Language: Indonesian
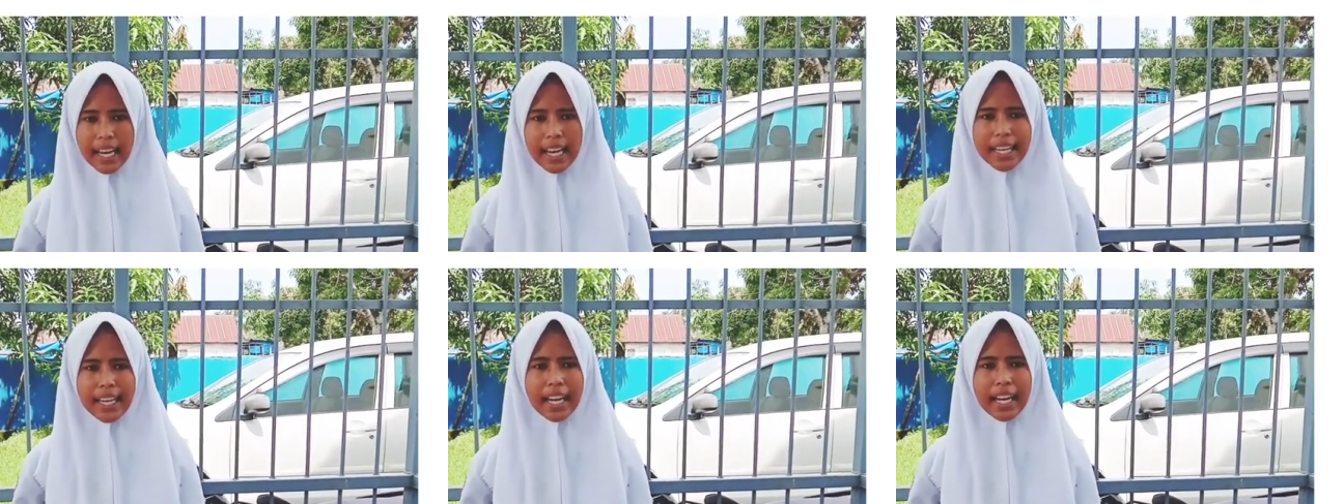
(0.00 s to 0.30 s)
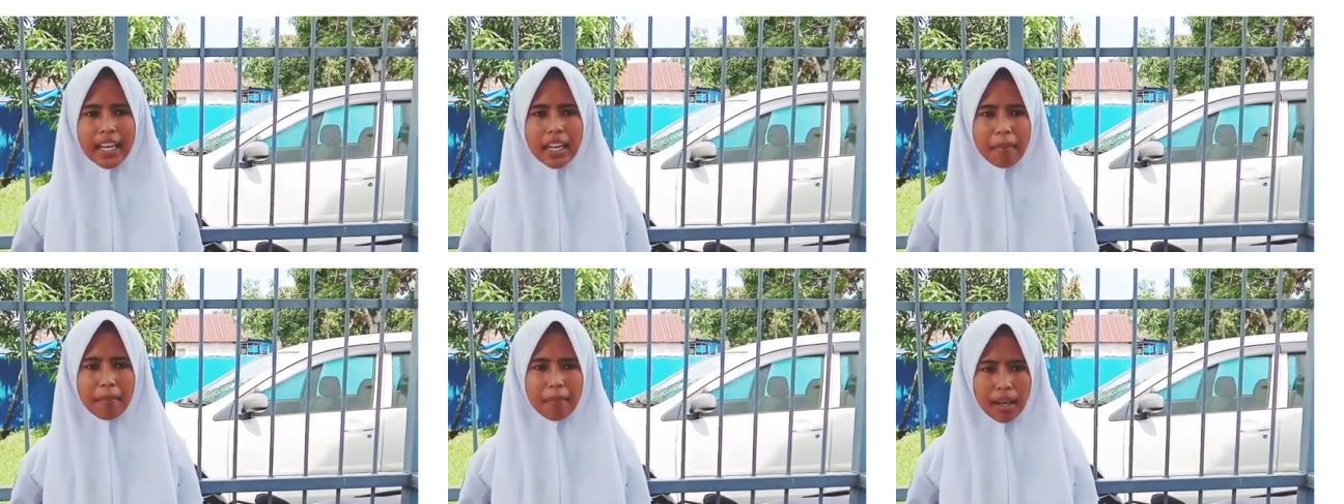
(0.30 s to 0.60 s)
yang
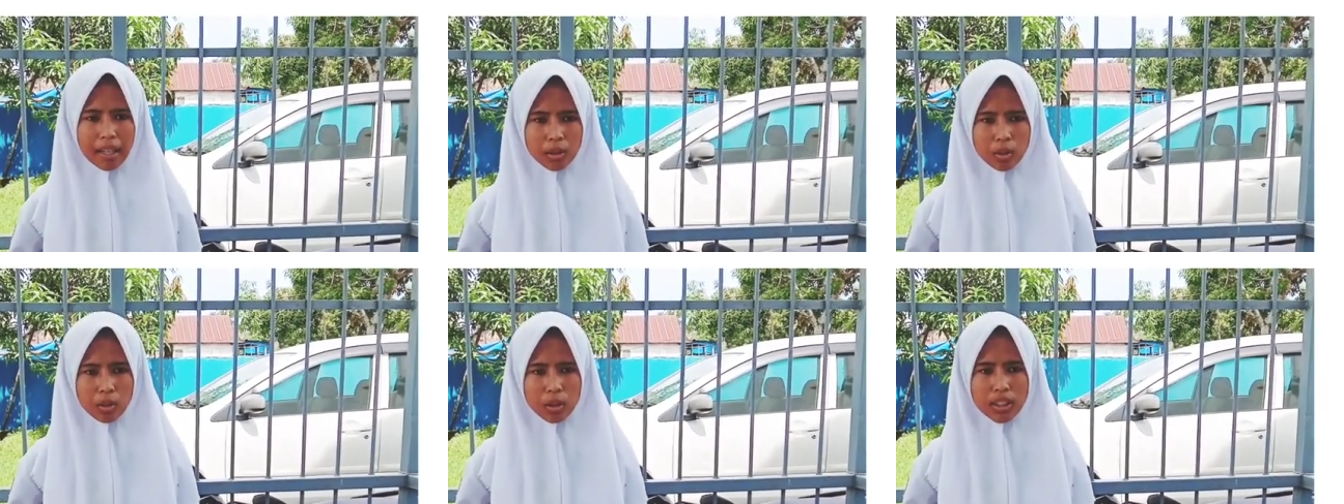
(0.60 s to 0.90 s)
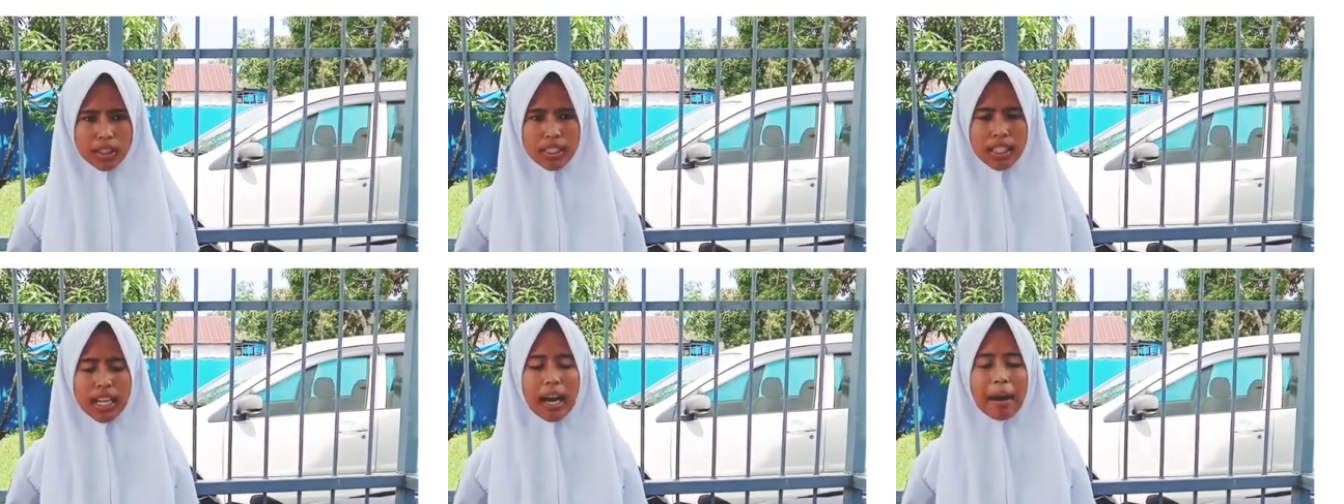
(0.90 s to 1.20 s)
dimaksud
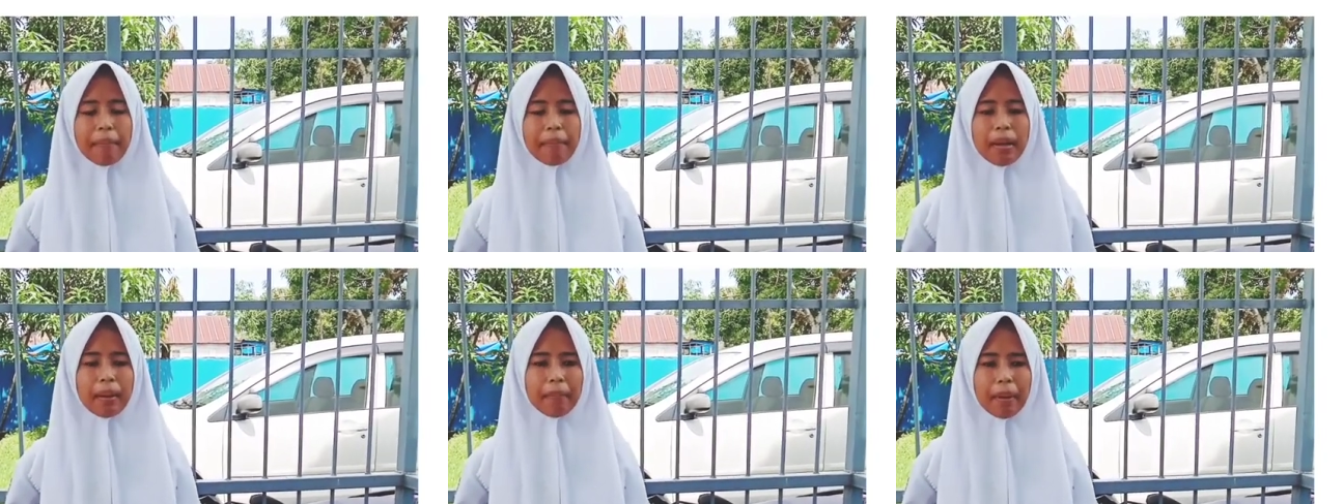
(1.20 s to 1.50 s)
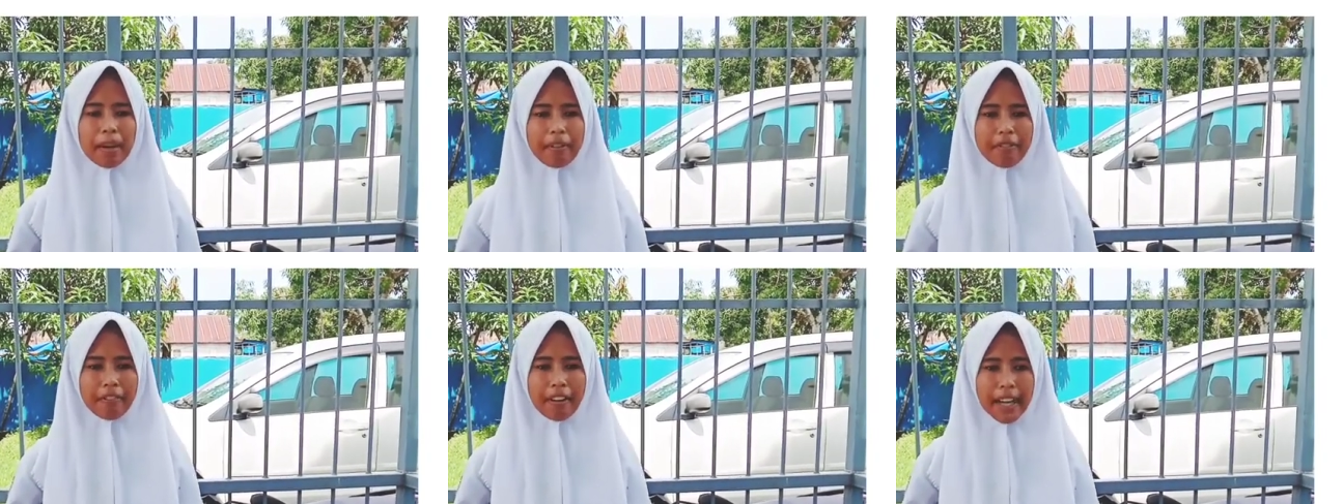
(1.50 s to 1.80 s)
diambil
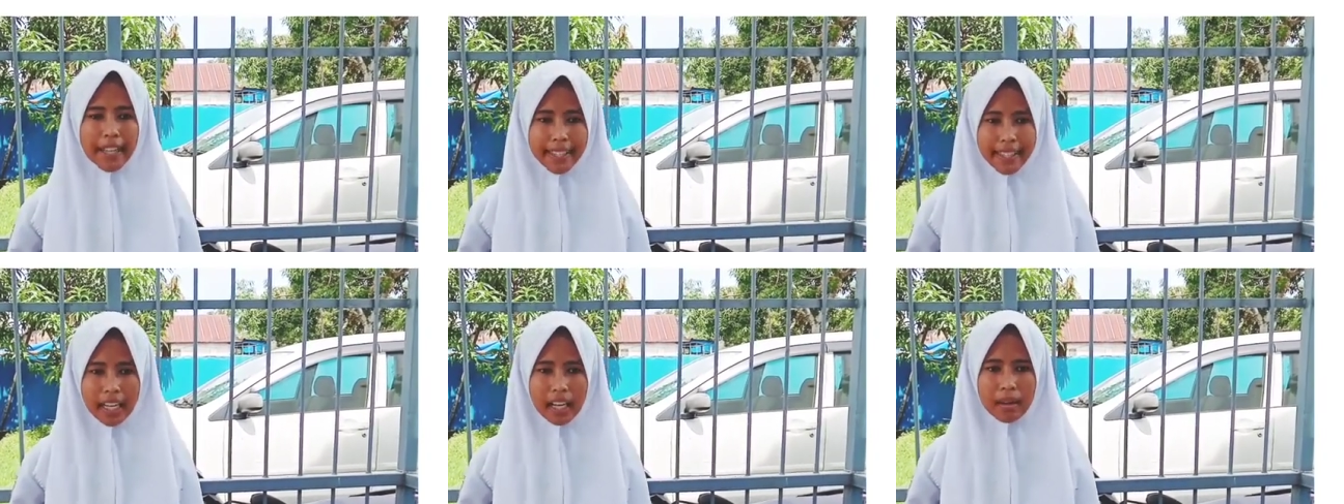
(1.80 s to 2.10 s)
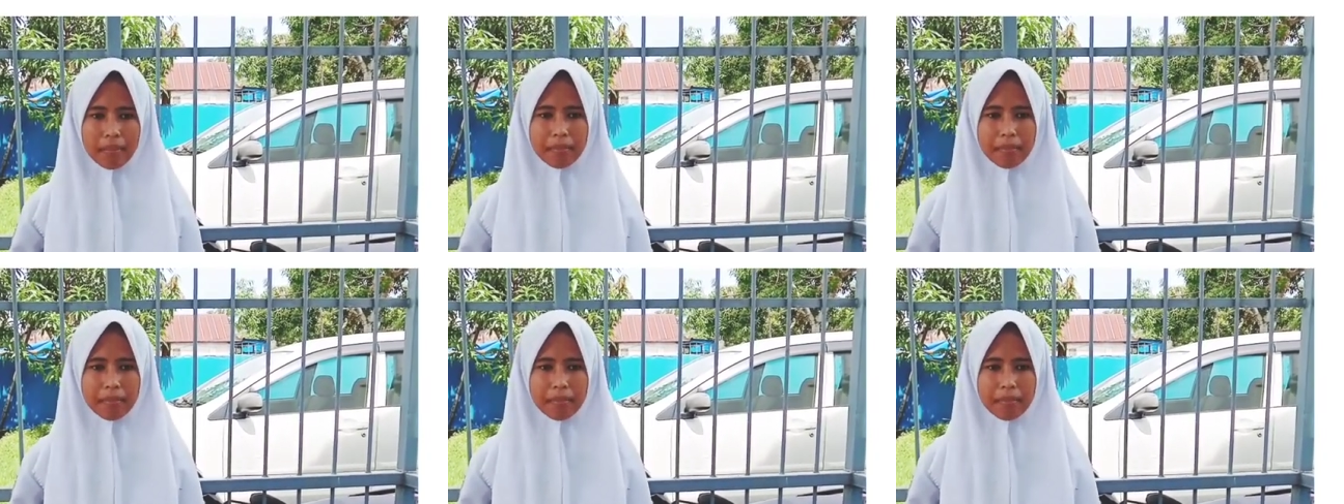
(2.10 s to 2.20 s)
manfaatnya,